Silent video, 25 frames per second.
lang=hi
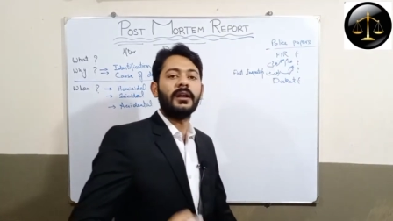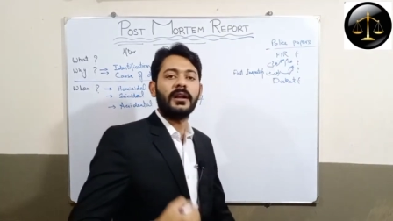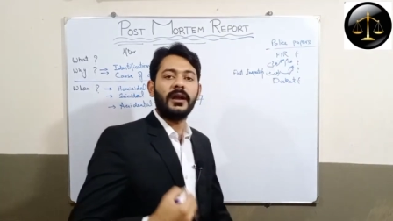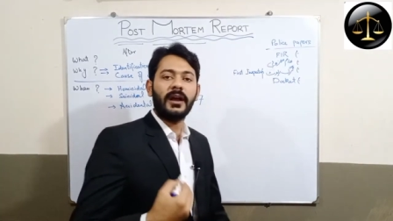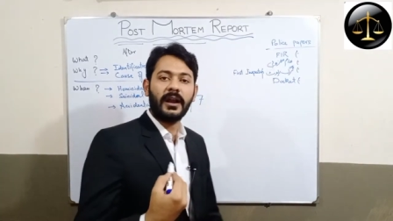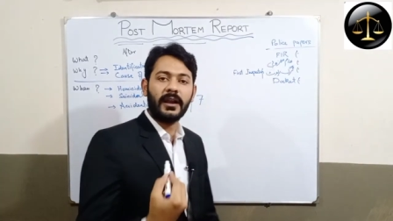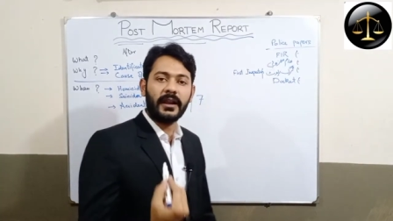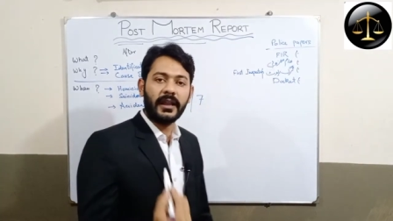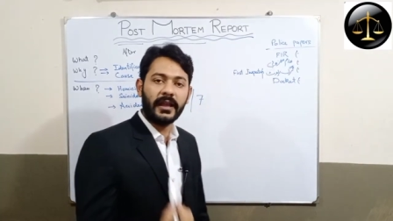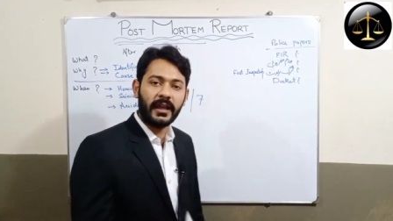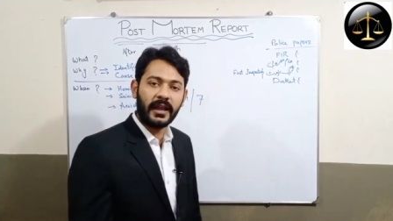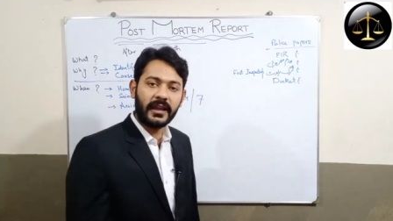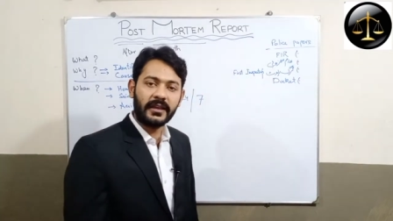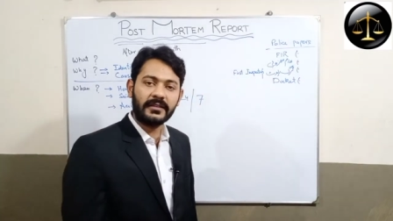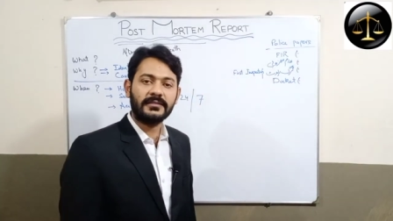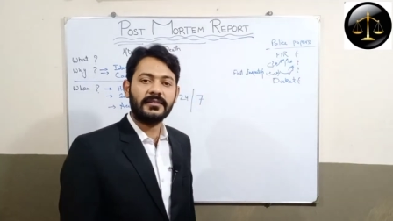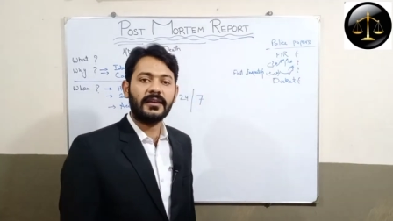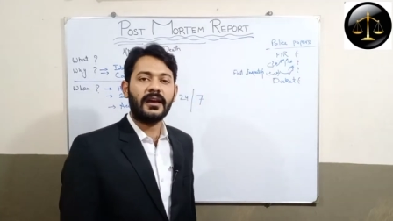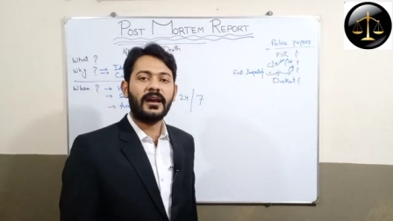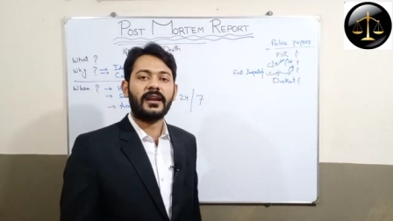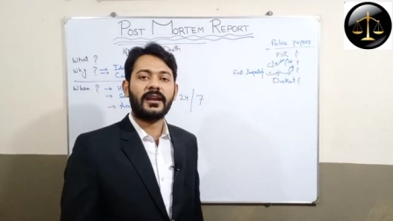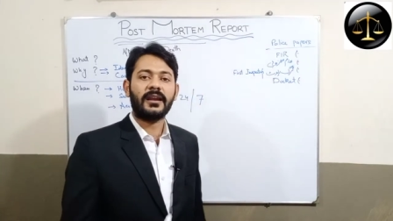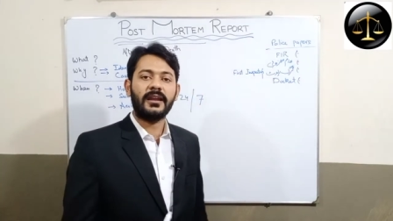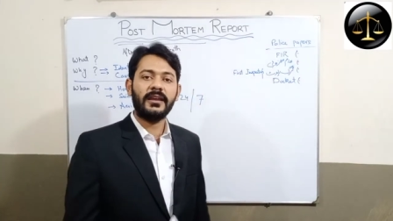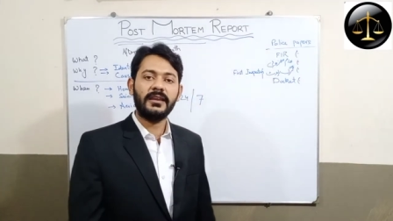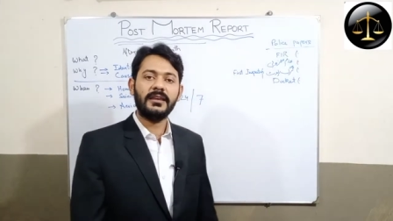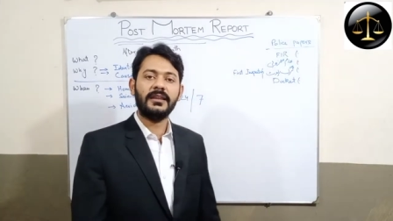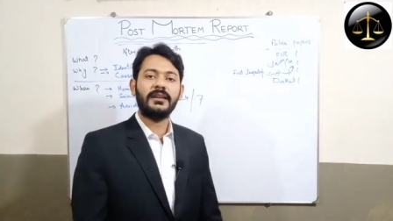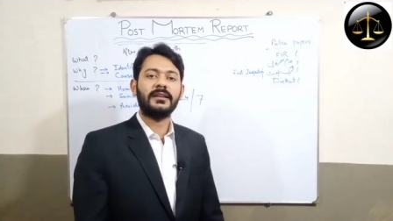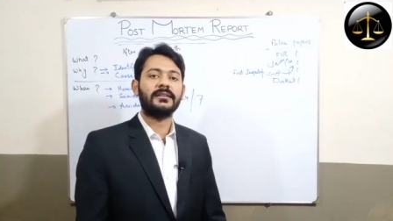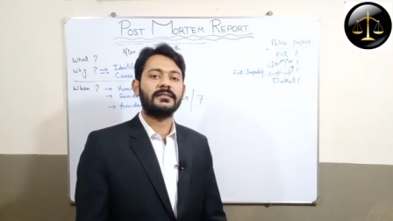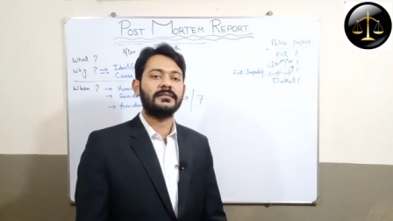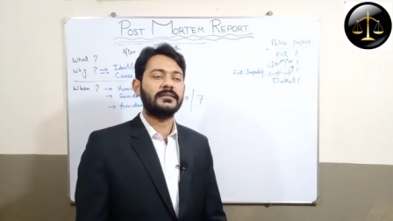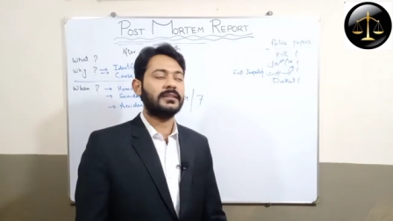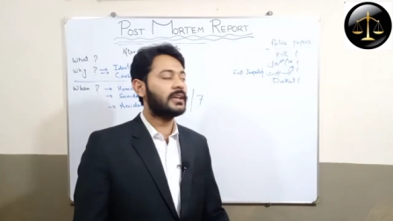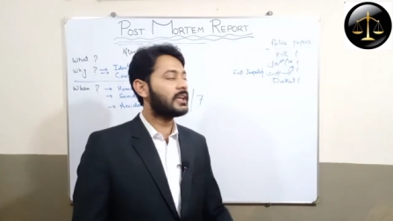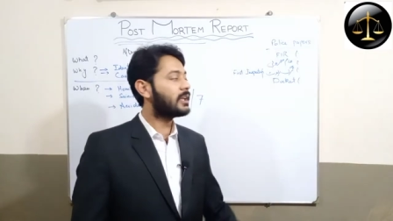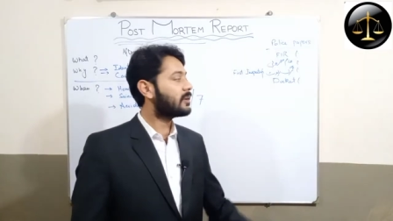करने का इख्तियार नहीं
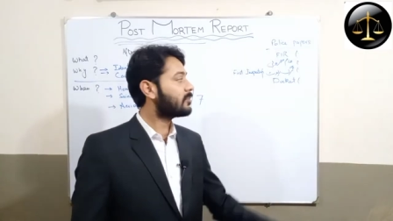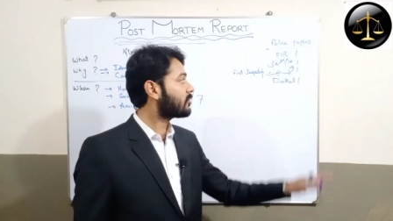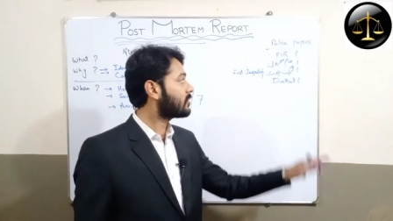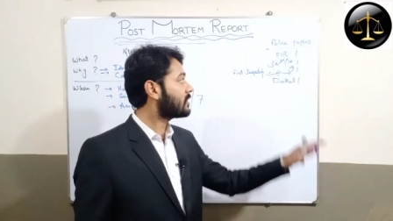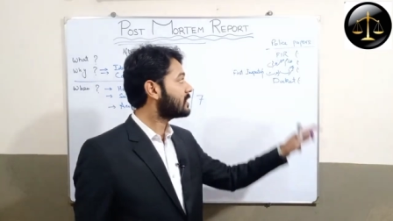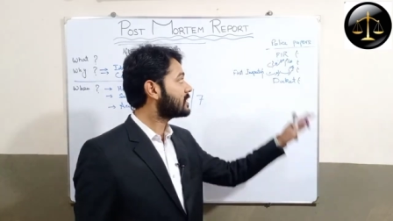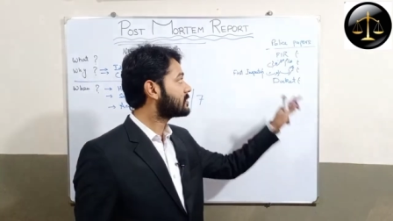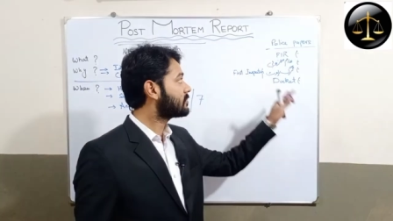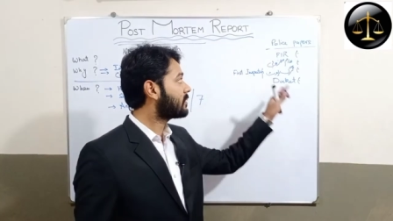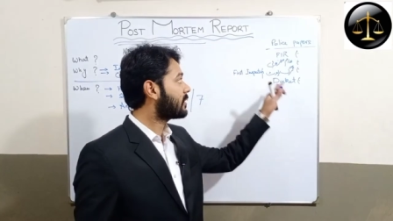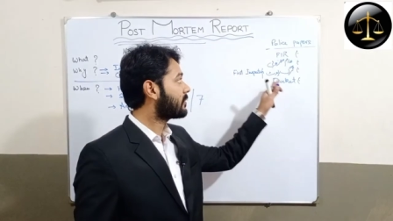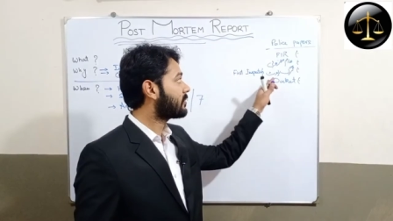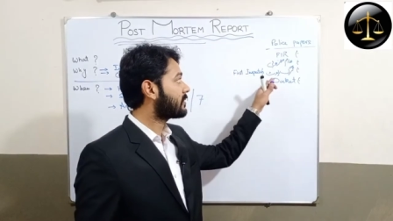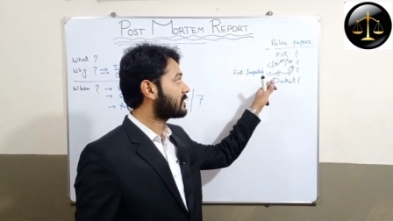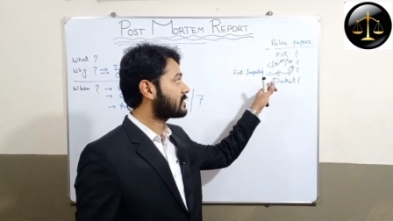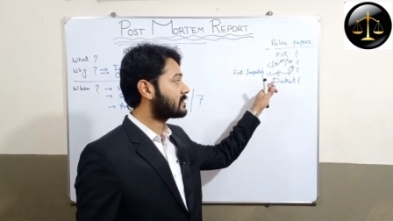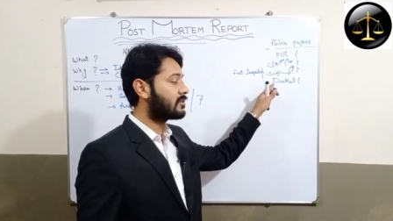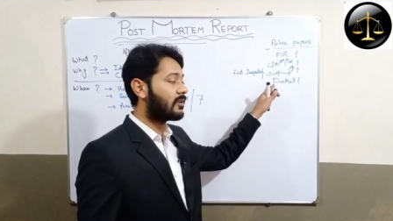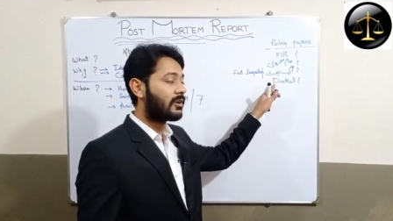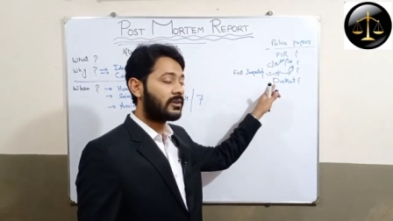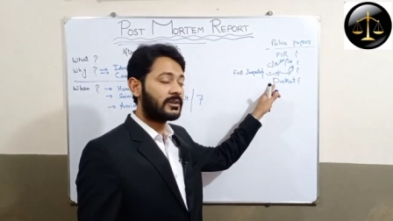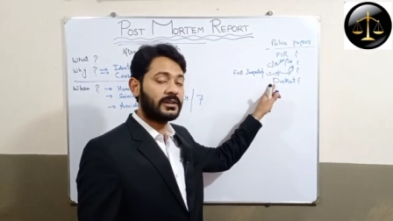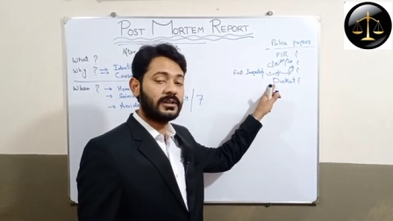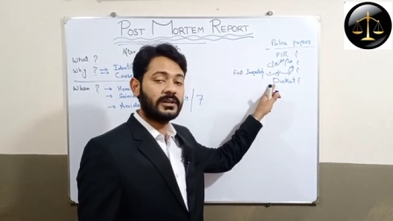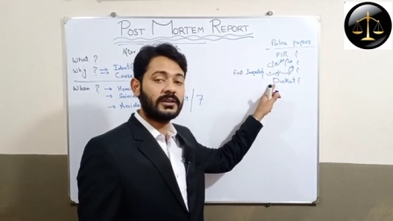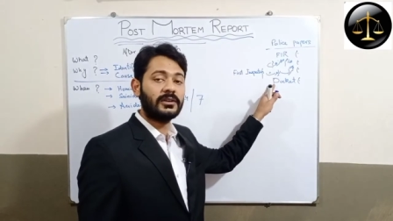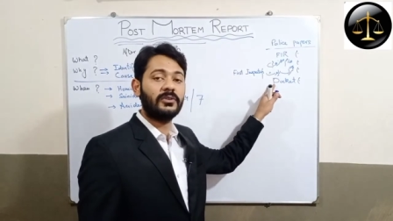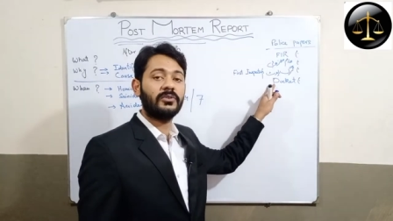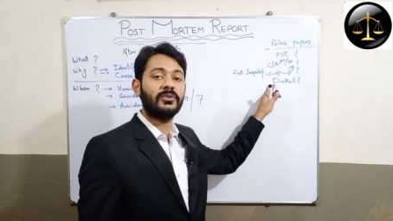रखते इन पुलिस पेपर्स डॉक्टर